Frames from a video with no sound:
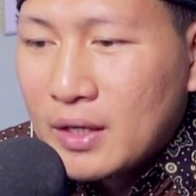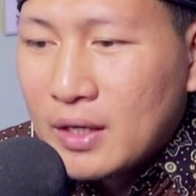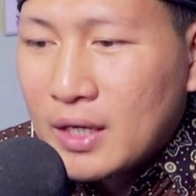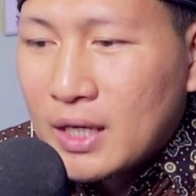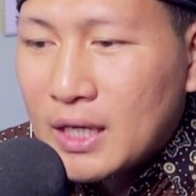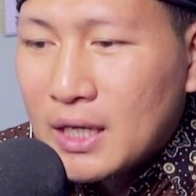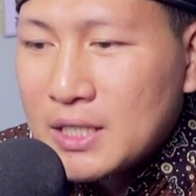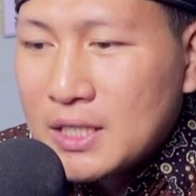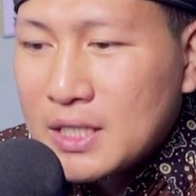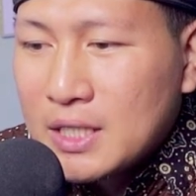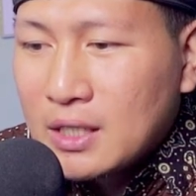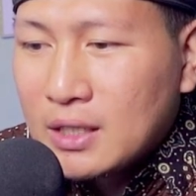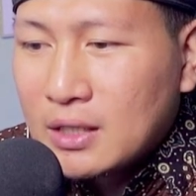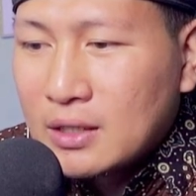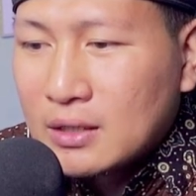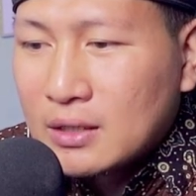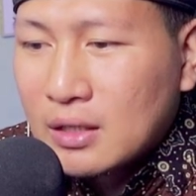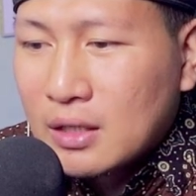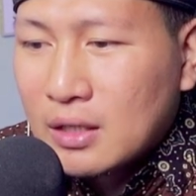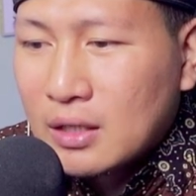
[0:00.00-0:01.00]

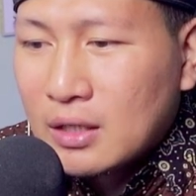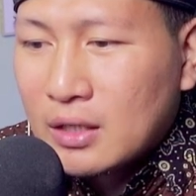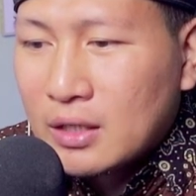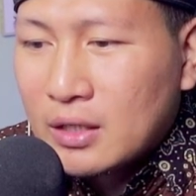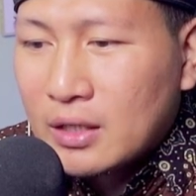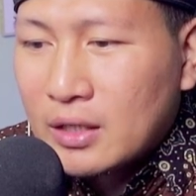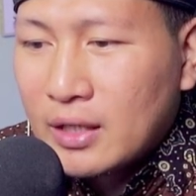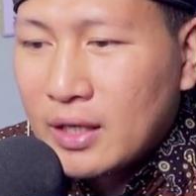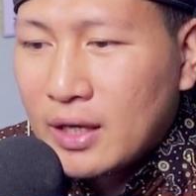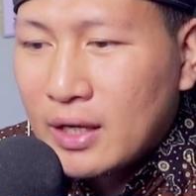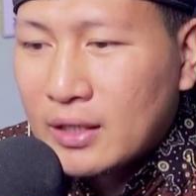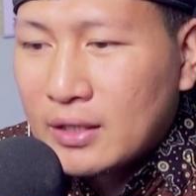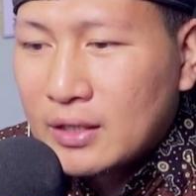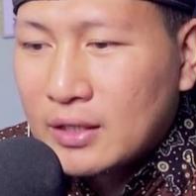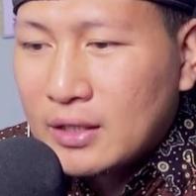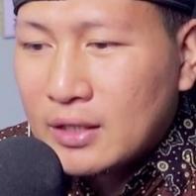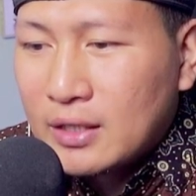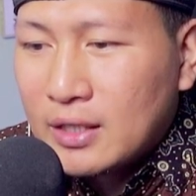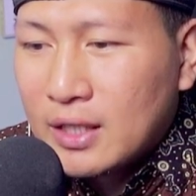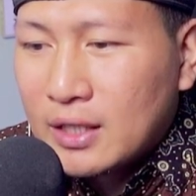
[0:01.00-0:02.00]
hanya uh, yang
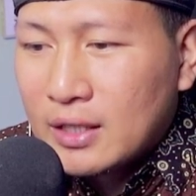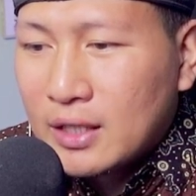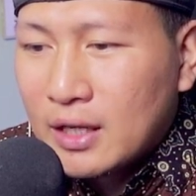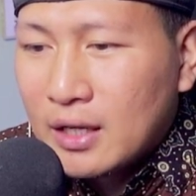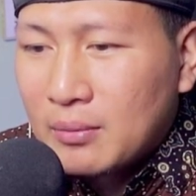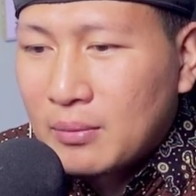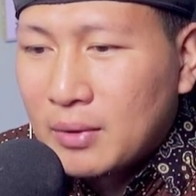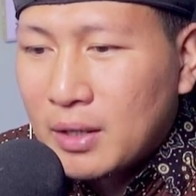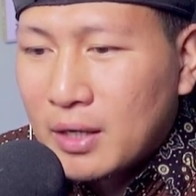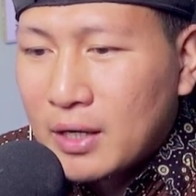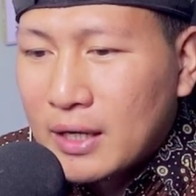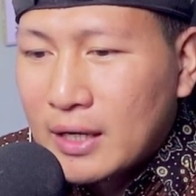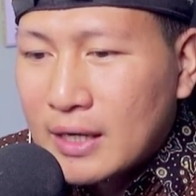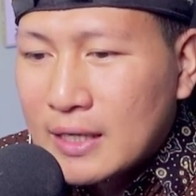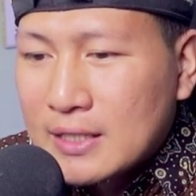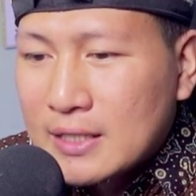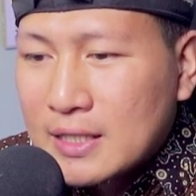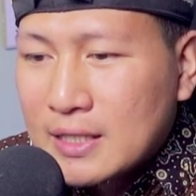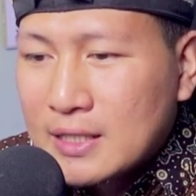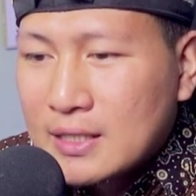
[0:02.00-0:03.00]
di dataran
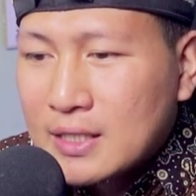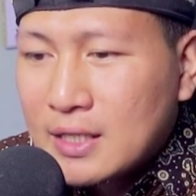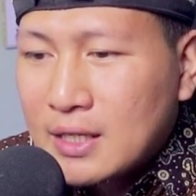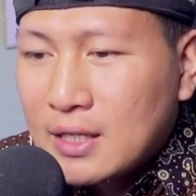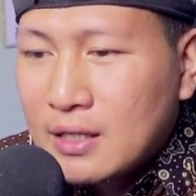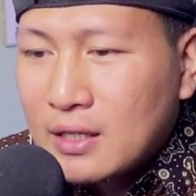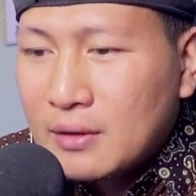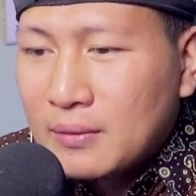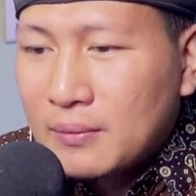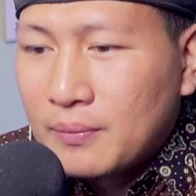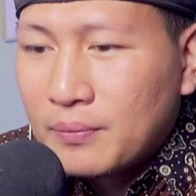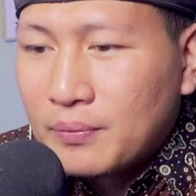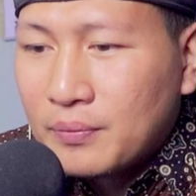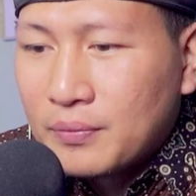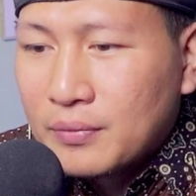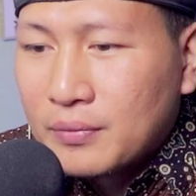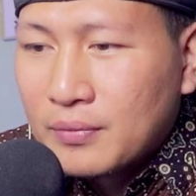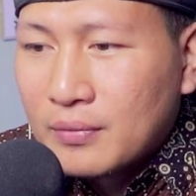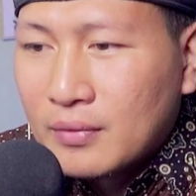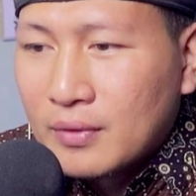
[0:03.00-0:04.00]
Merdeka saja
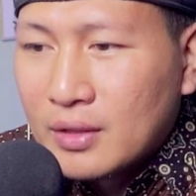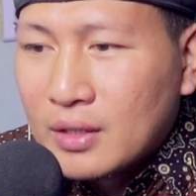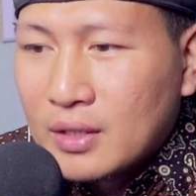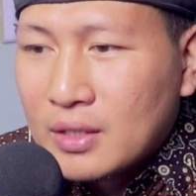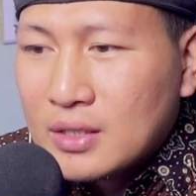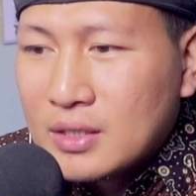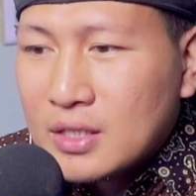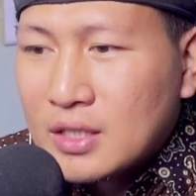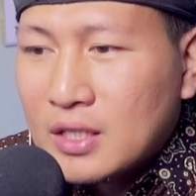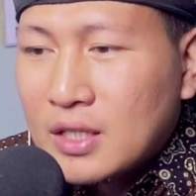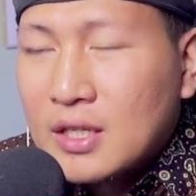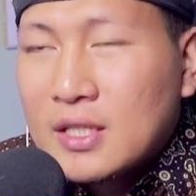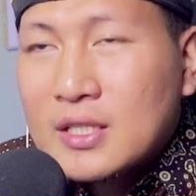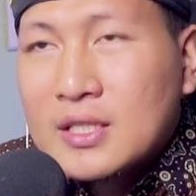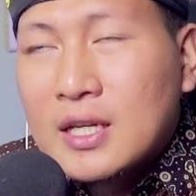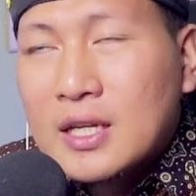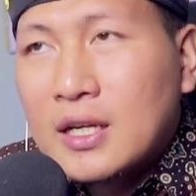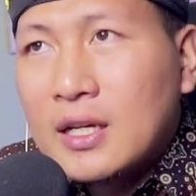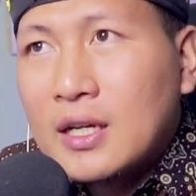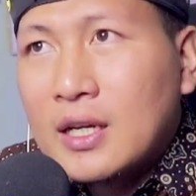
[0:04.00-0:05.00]
jadi di
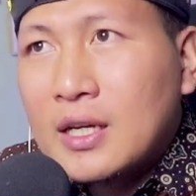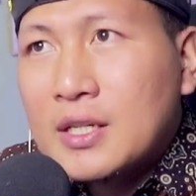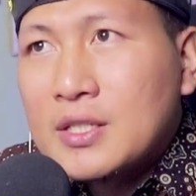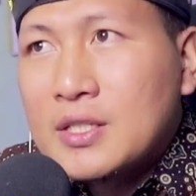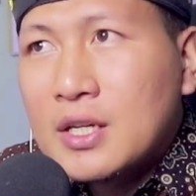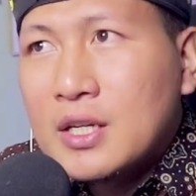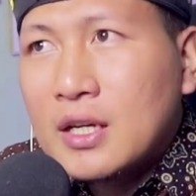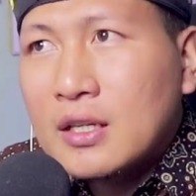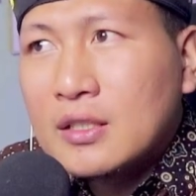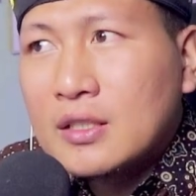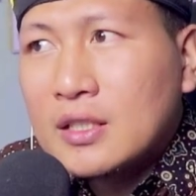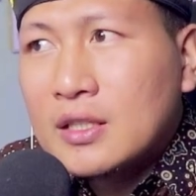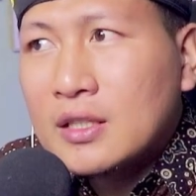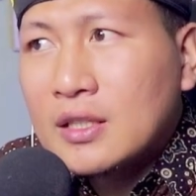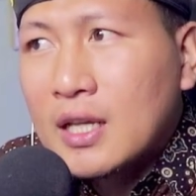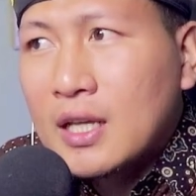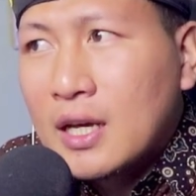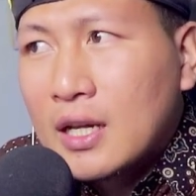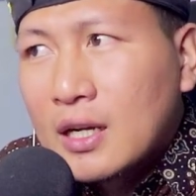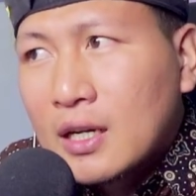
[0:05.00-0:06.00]
sana hanya
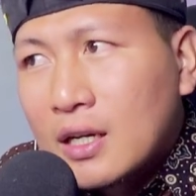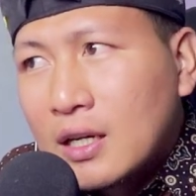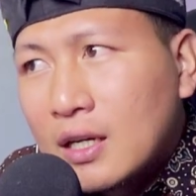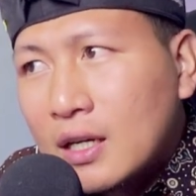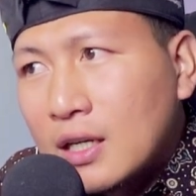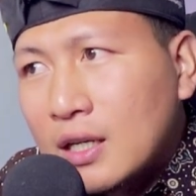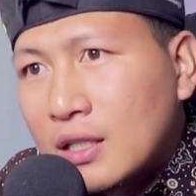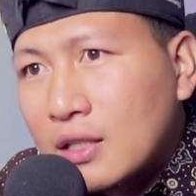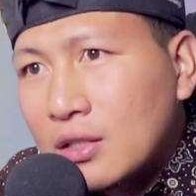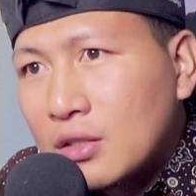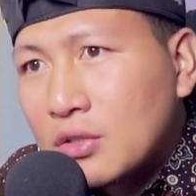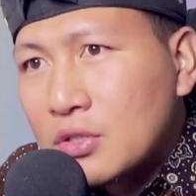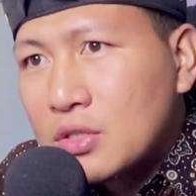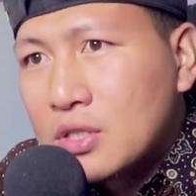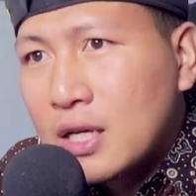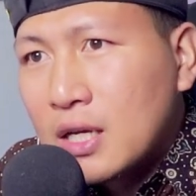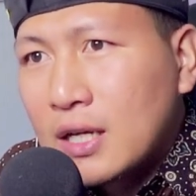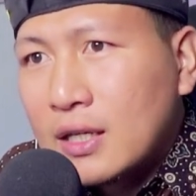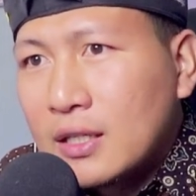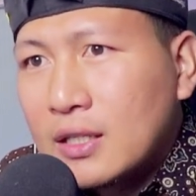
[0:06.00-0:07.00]
tentara,
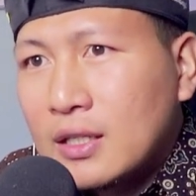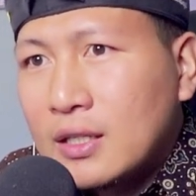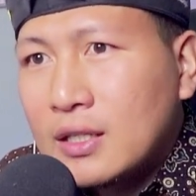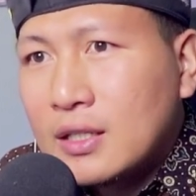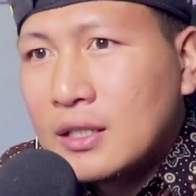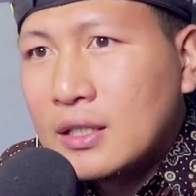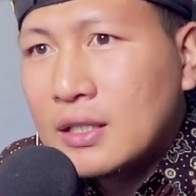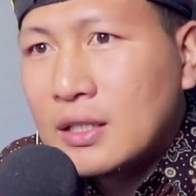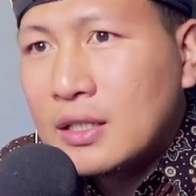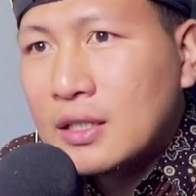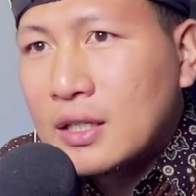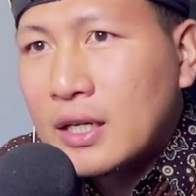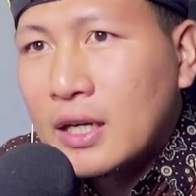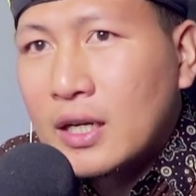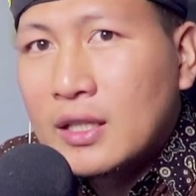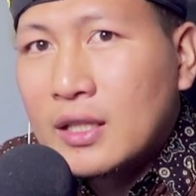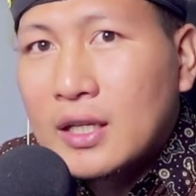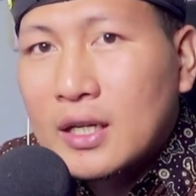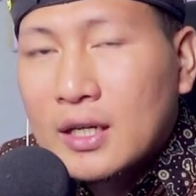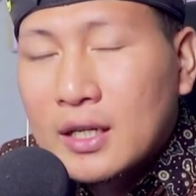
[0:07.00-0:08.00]
terus ada
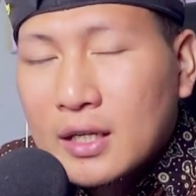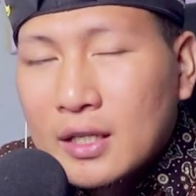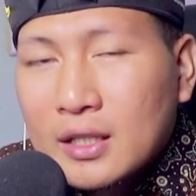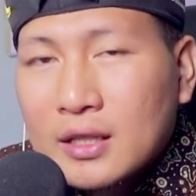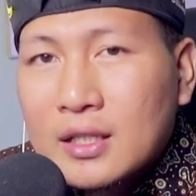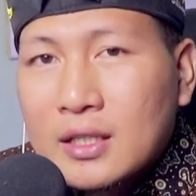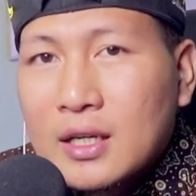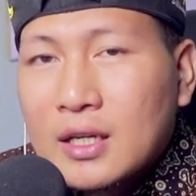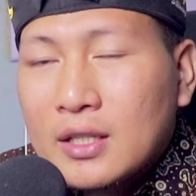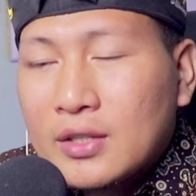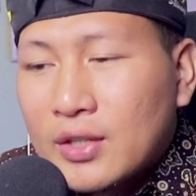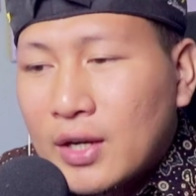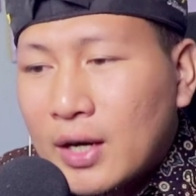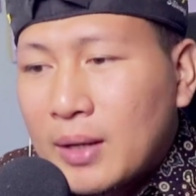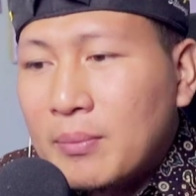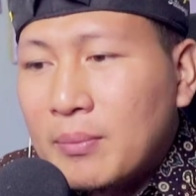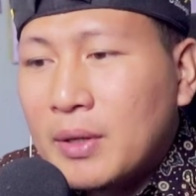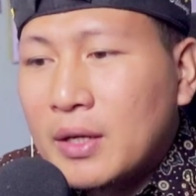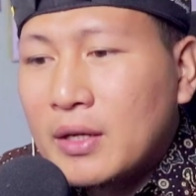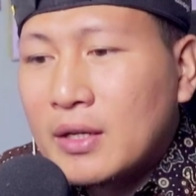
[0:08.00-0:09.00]
kereta-kereta,
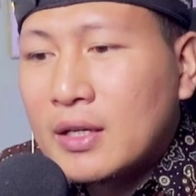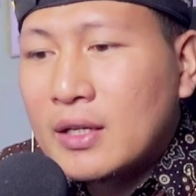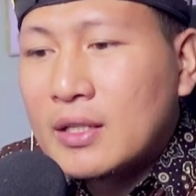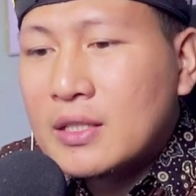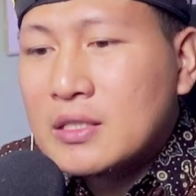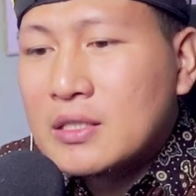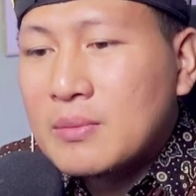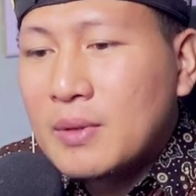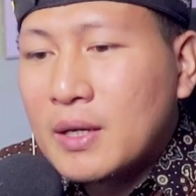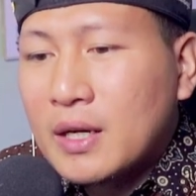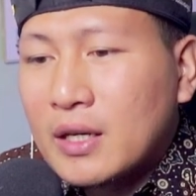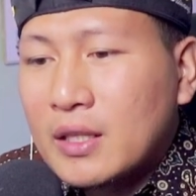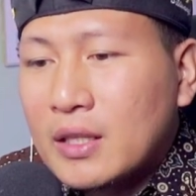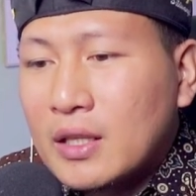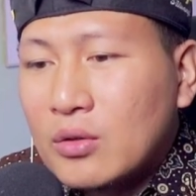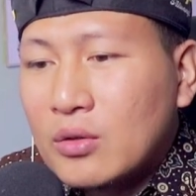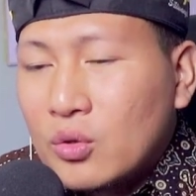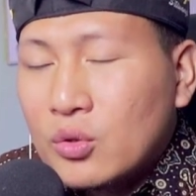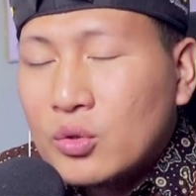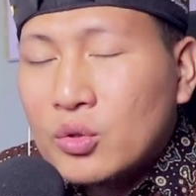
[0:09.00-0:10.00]
drum band dan lain
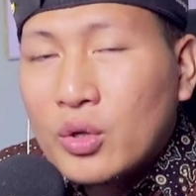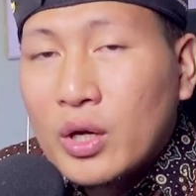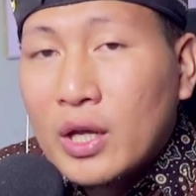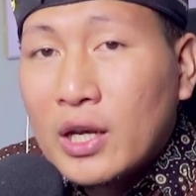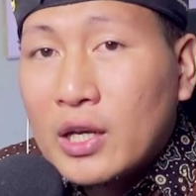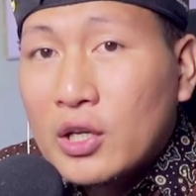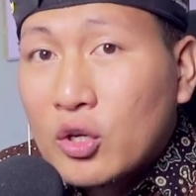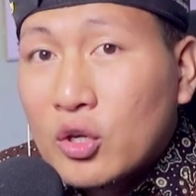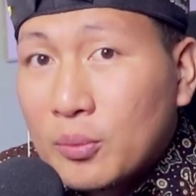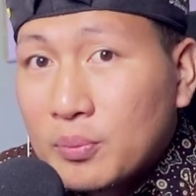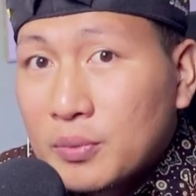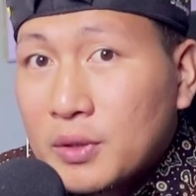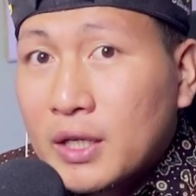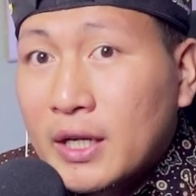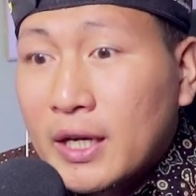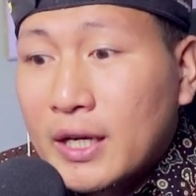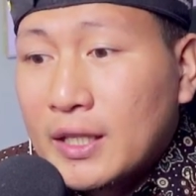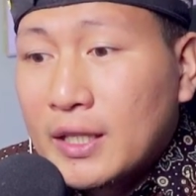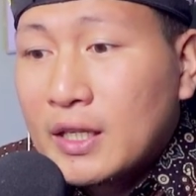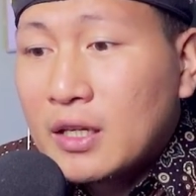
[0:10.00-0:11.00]
sebagainya. Untuk helikopter
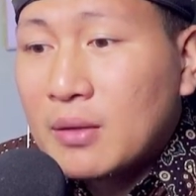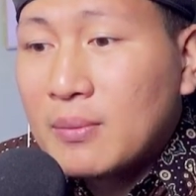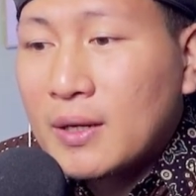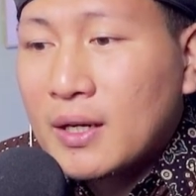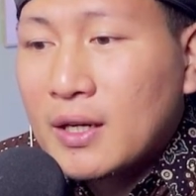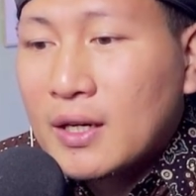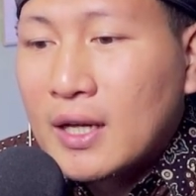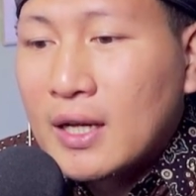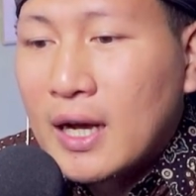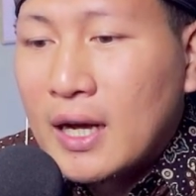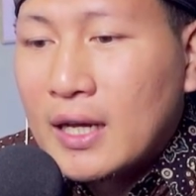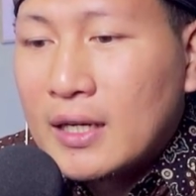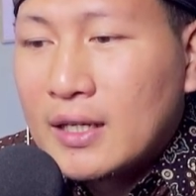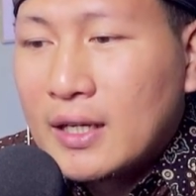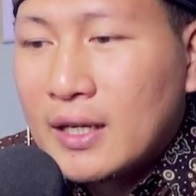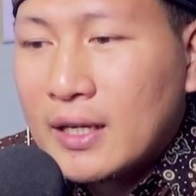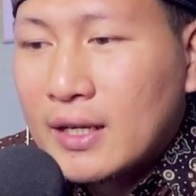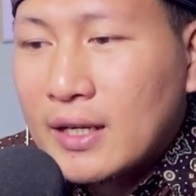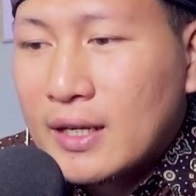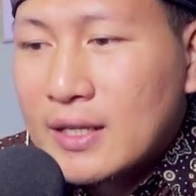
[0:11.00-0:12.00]
kayaknya kemarin nggak ada
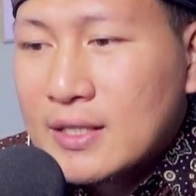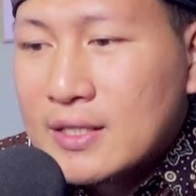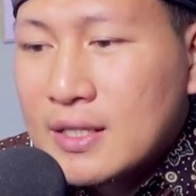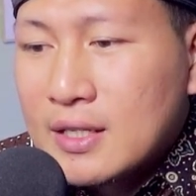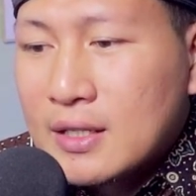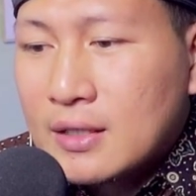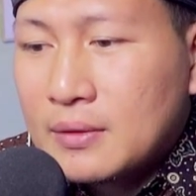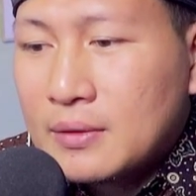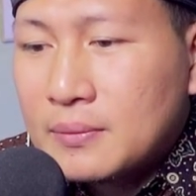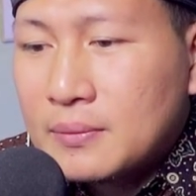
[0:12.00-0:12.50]
ya guys ya.